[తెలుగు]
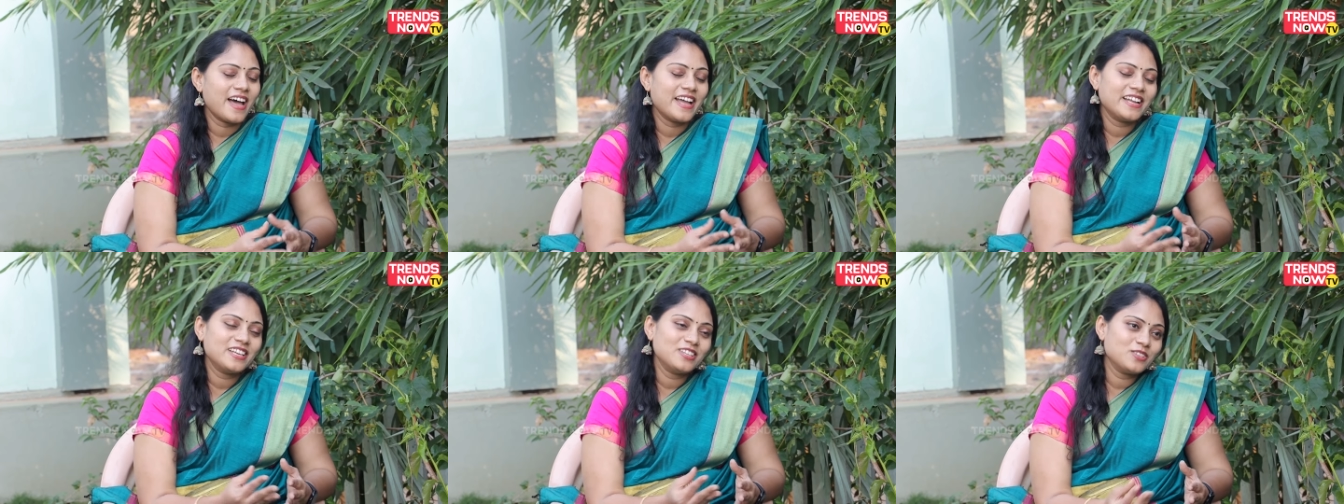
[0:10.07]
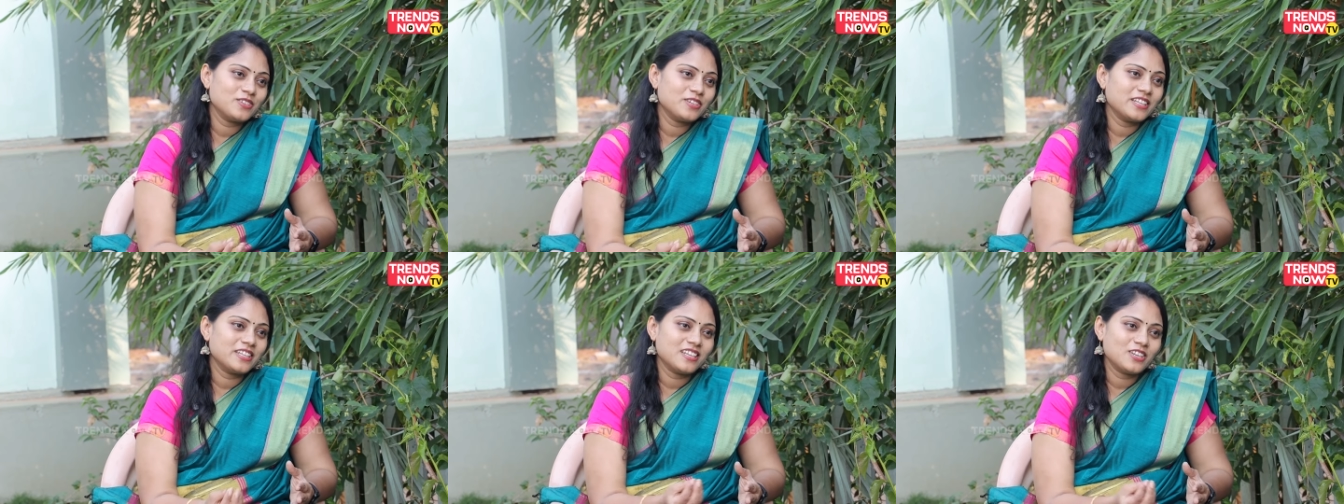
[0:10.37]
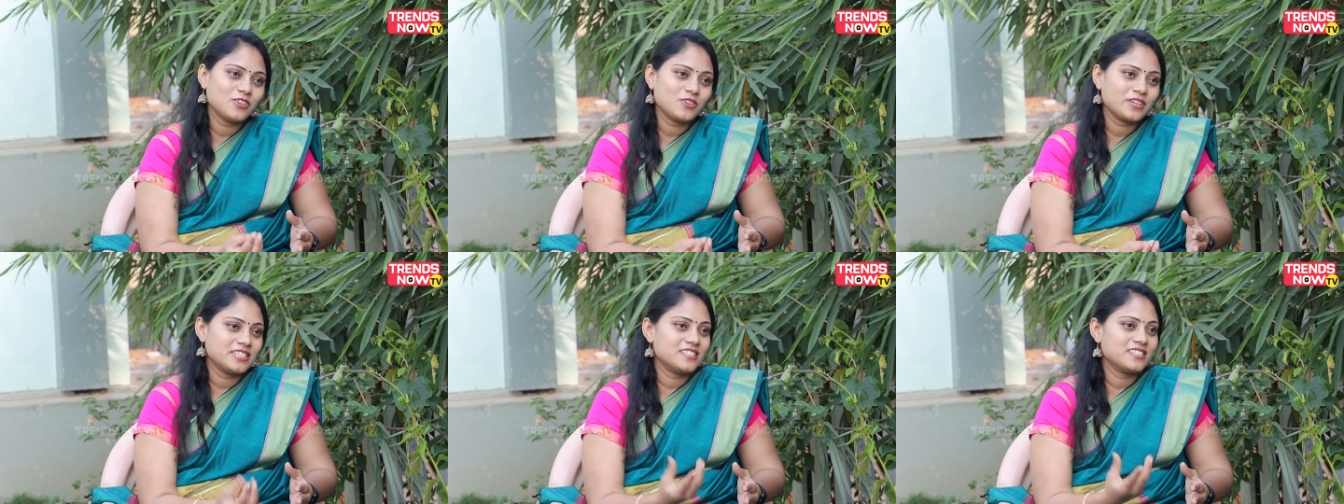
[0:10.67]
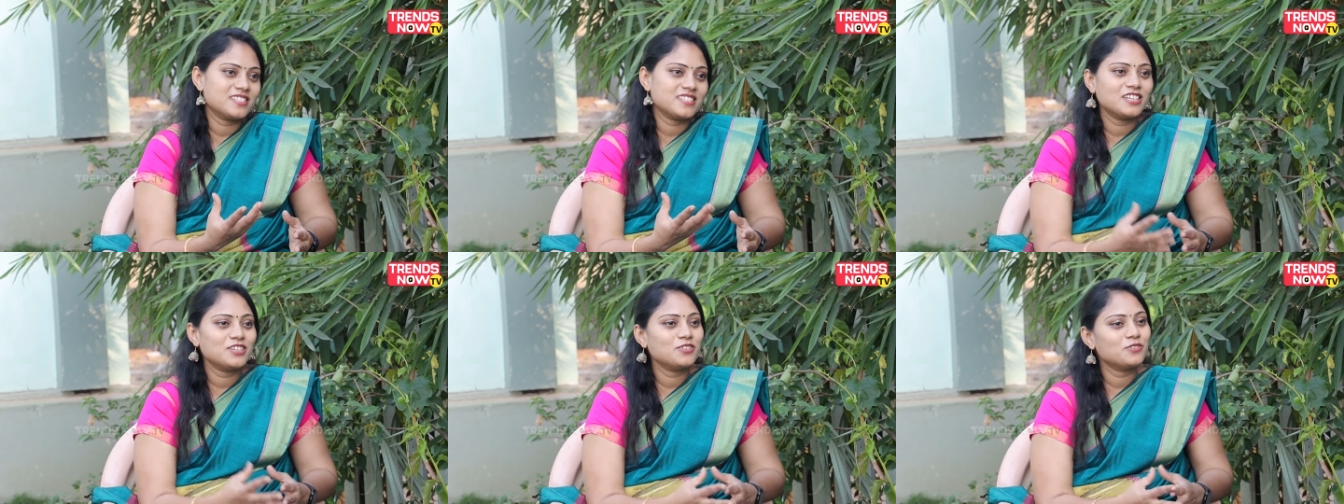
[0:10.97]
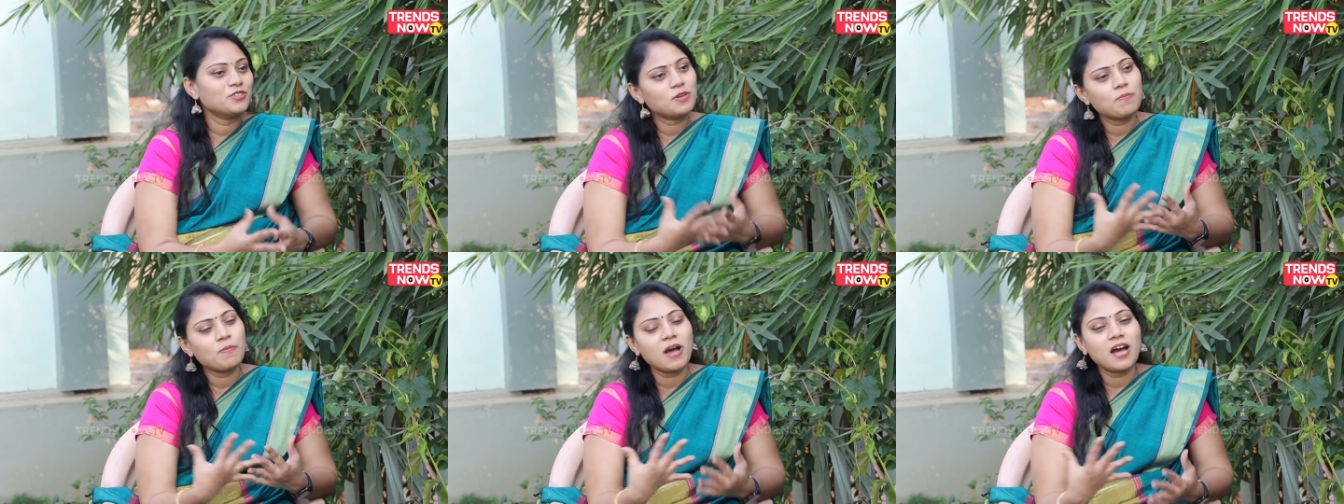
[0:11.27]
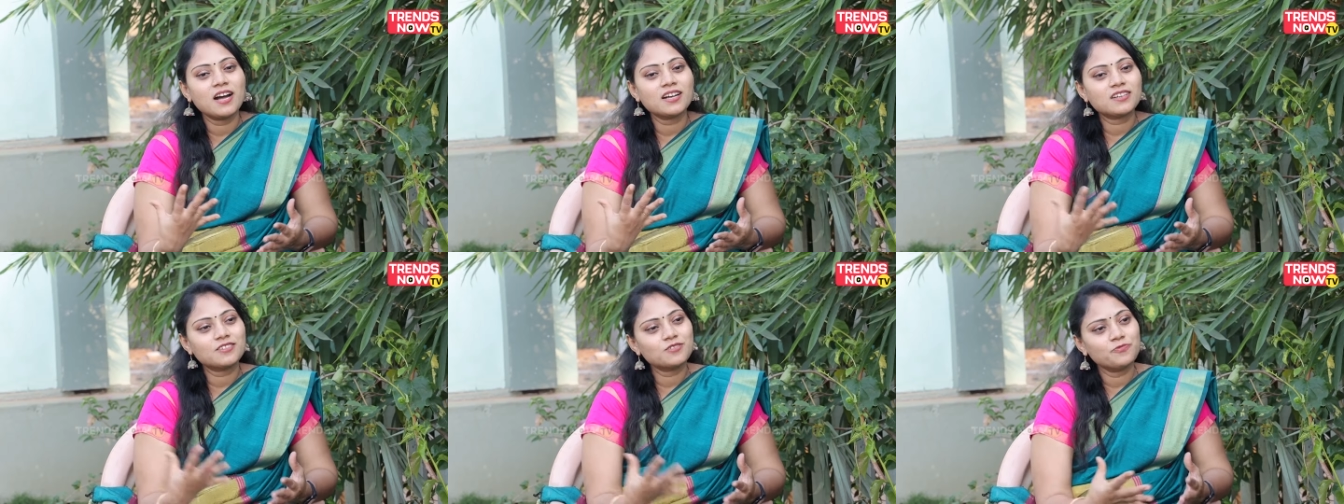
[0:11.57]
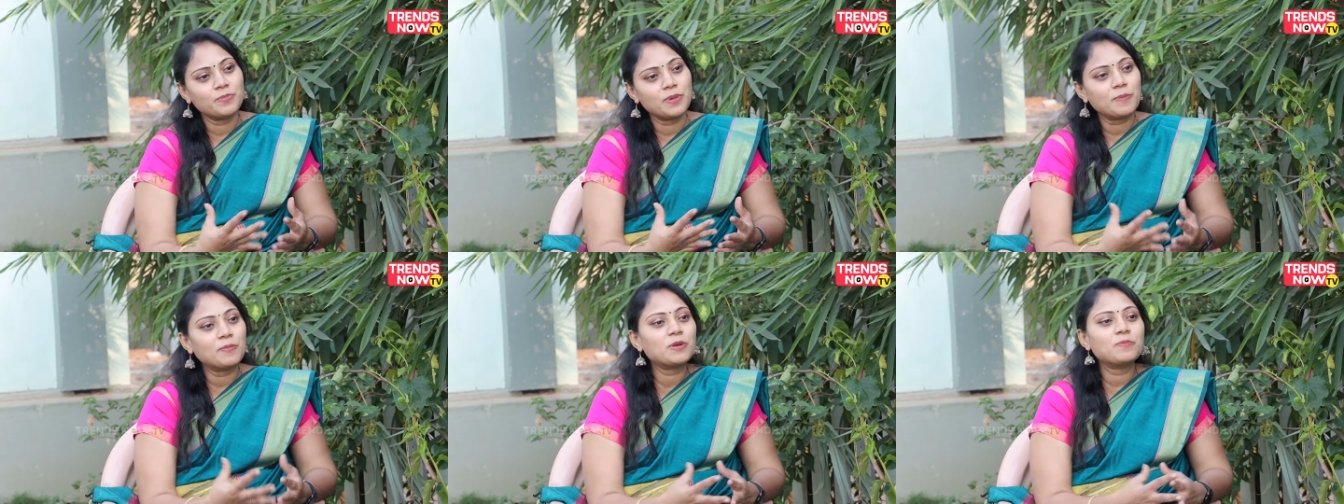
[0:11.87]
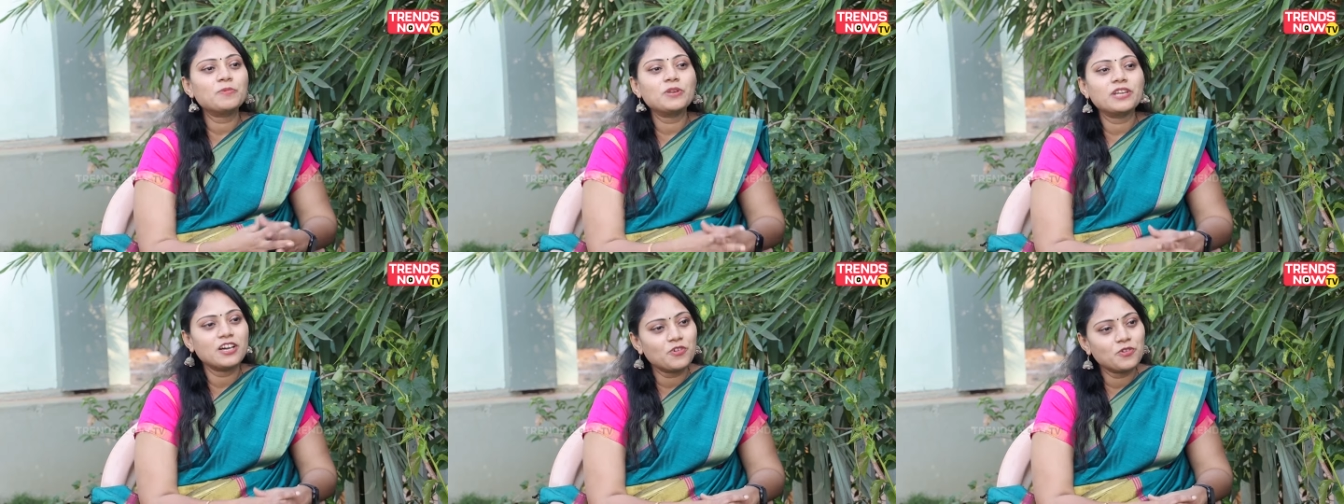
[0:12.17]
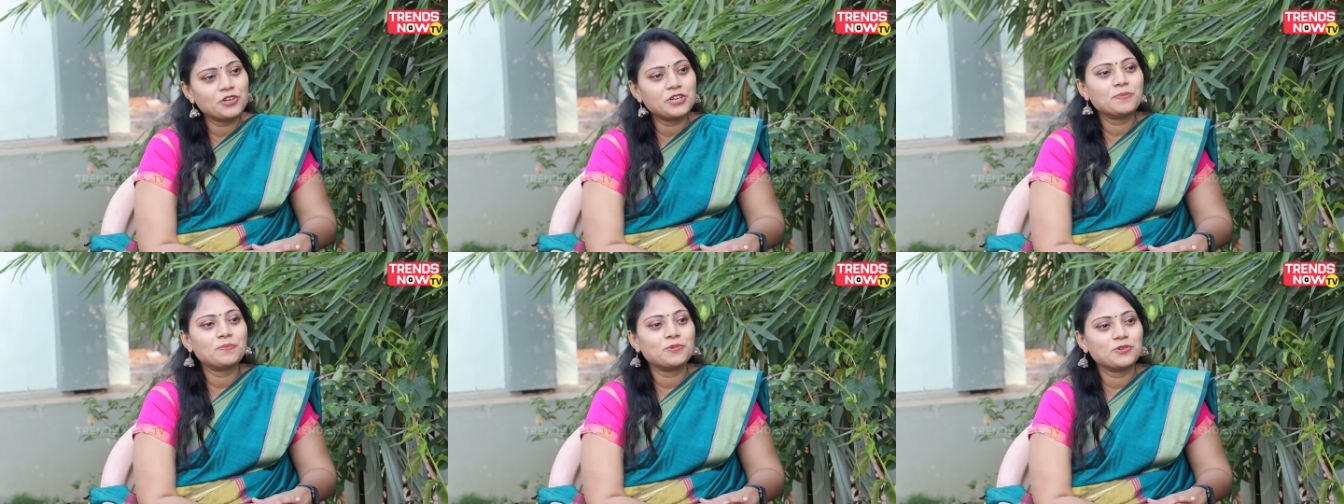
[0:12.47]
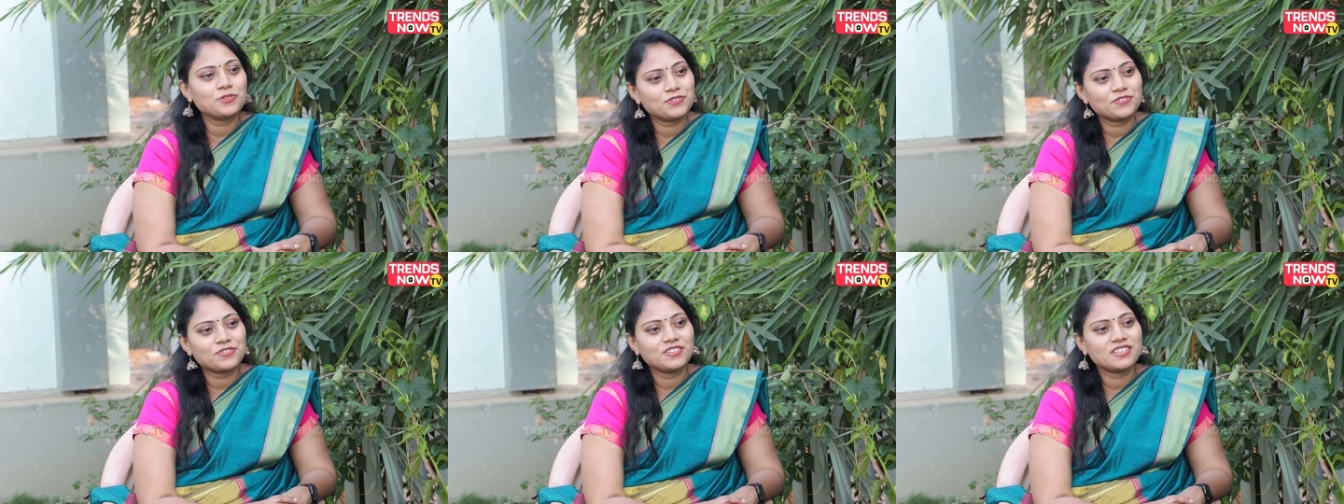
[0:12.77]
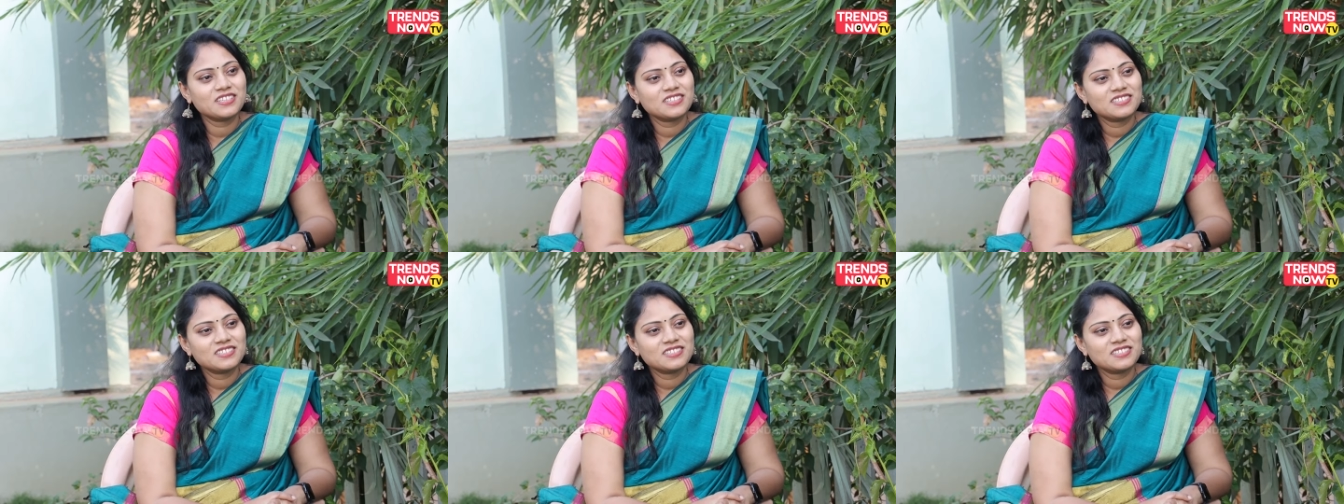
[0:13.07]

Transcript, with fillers: ఆయనతో ఏదైనా ఒక ఇన్సిడెంట్ ఉంటే మాకు మెమరబుల్గా ఉండిపోతుంది